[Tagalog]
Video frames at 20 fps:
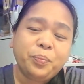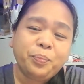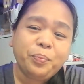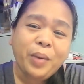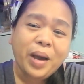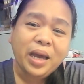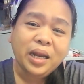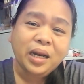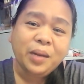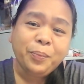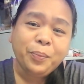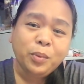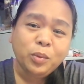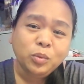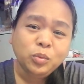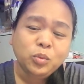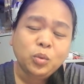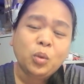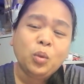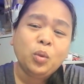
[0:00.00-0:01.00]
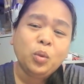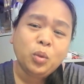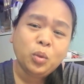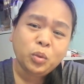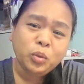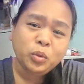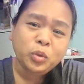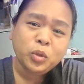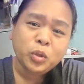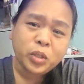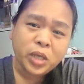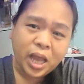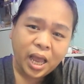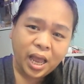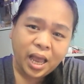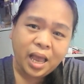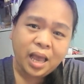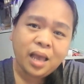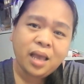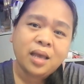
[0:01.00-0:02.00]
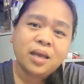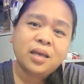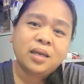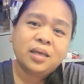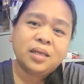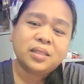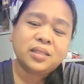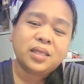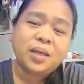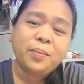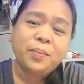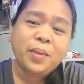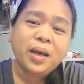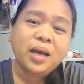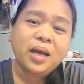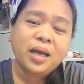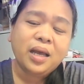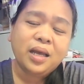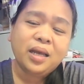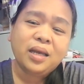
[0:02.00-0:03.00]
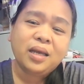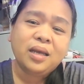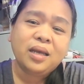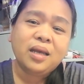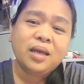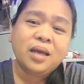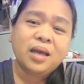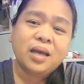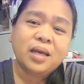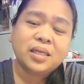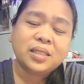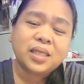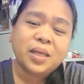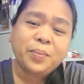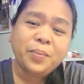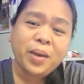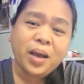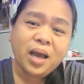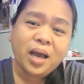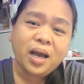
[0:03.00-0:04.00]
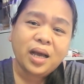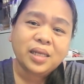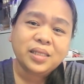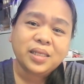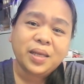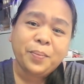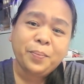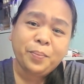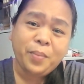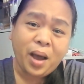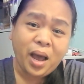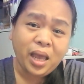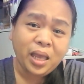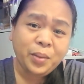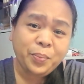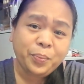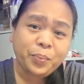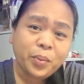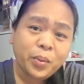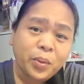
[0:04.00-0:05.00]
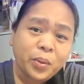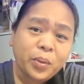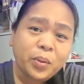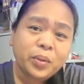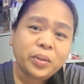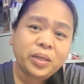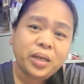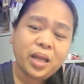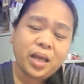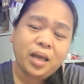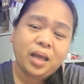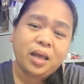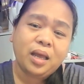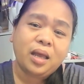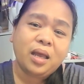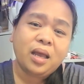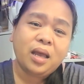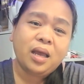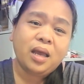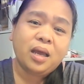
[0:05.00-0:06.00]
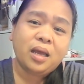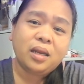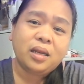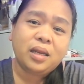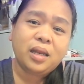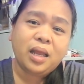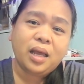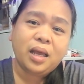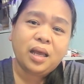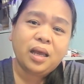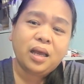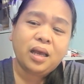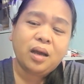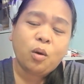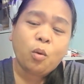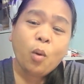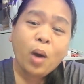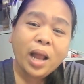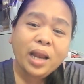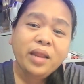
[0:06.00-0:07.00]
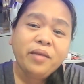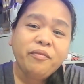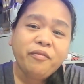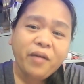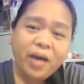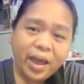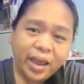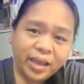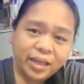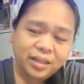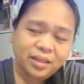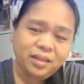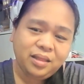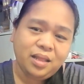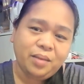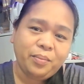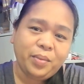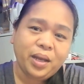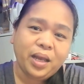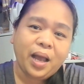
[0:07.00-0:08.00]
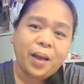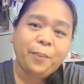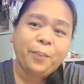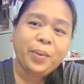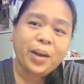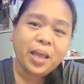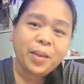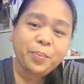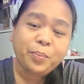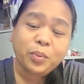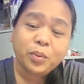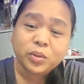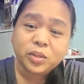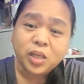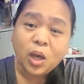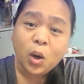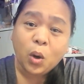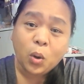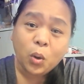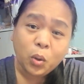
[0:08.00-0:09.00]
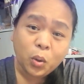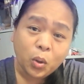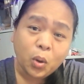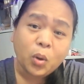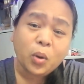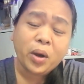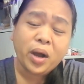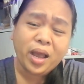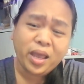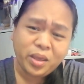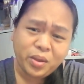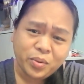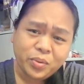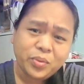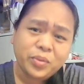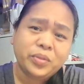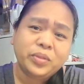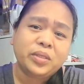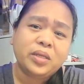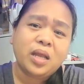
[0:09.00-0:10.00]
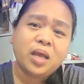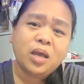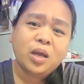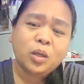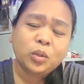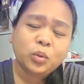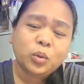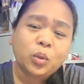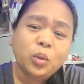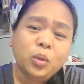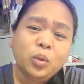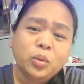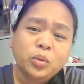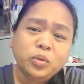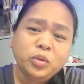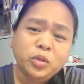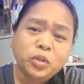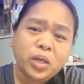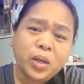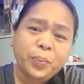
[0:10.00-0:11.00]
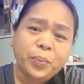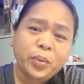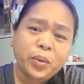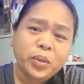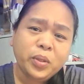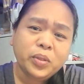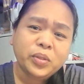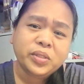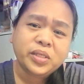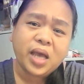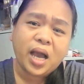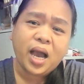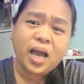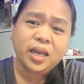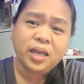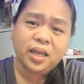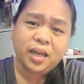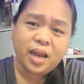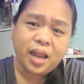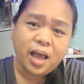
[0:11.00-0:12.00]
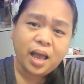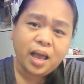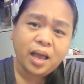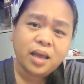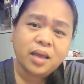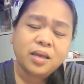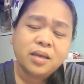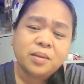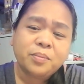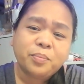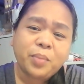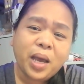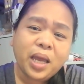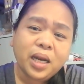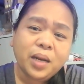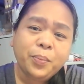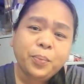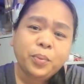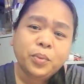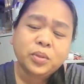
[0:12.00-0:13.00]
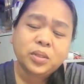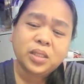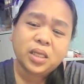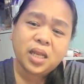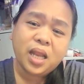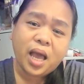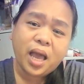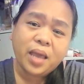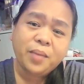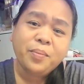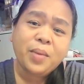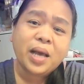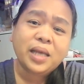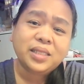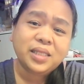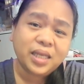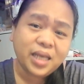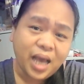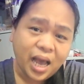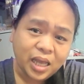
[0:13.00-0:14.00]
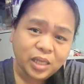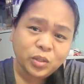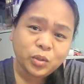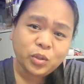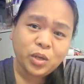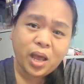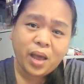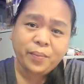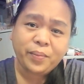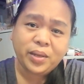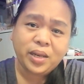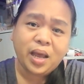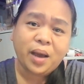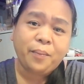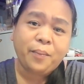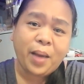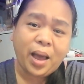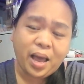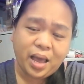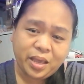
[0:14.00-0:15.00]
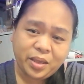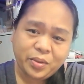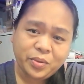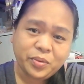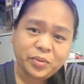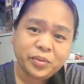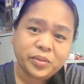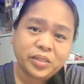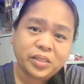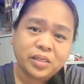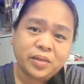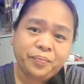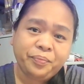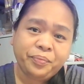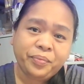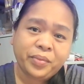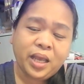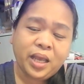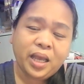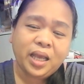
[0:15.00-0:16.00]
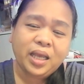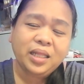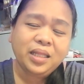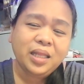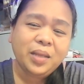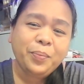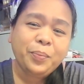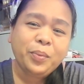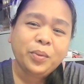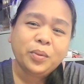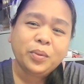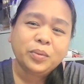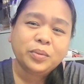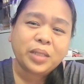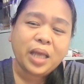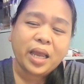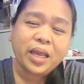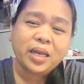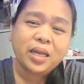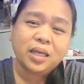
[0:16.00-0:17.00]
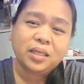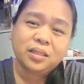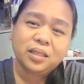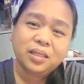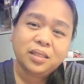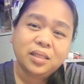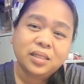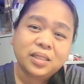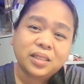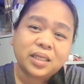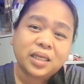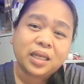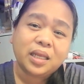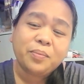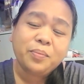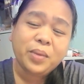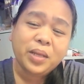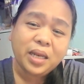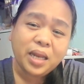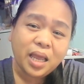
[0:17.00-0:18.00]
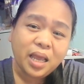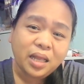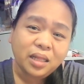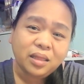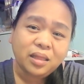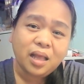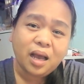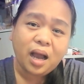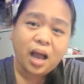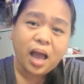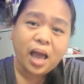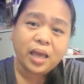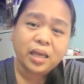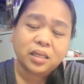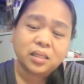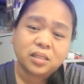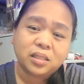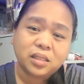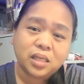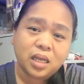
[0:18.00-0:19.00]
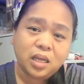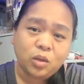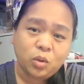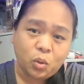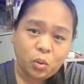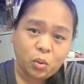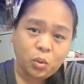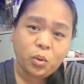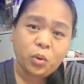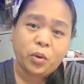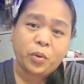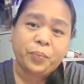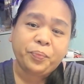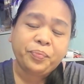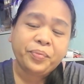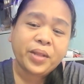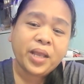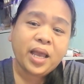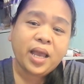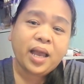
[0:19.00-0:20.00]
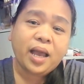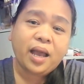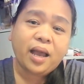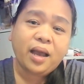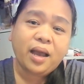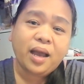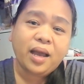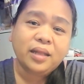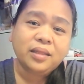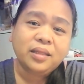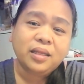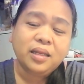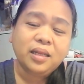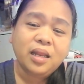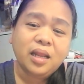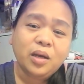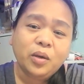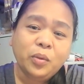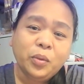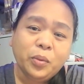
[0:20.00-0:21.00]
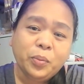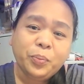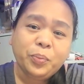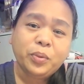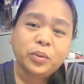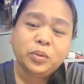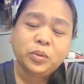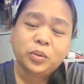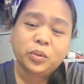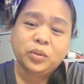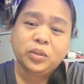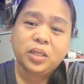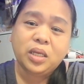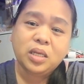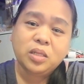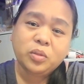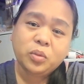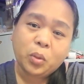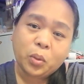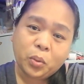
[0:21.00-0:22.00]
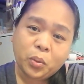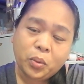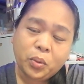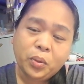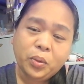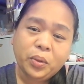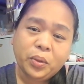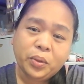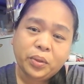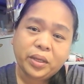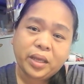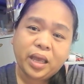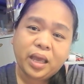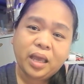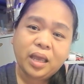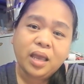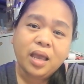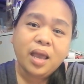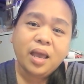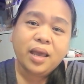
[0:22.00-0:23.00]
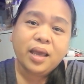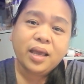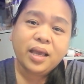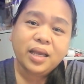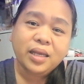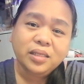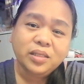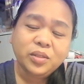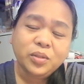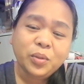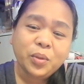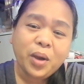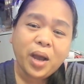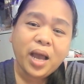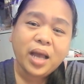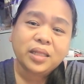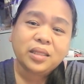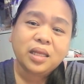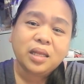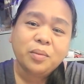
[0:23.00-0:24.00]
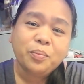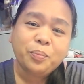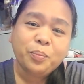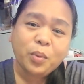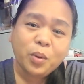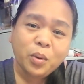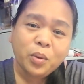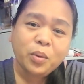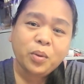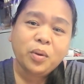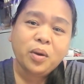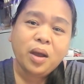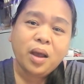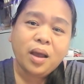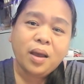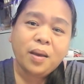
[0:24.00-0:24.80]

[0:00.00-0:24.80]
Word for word: para pong tulong nyo na sa mga sa mga kasambahay po na na qualified na mag-apply po sa Hong Kong ngayon. Tulong nyo na po yun sa kanila para po sila ay maasikaso namin ng maayos. Hindi po tayo nagdi-discriminate ng kahit sino. Ang atin lang pong punto dito, okay, is yung atin pong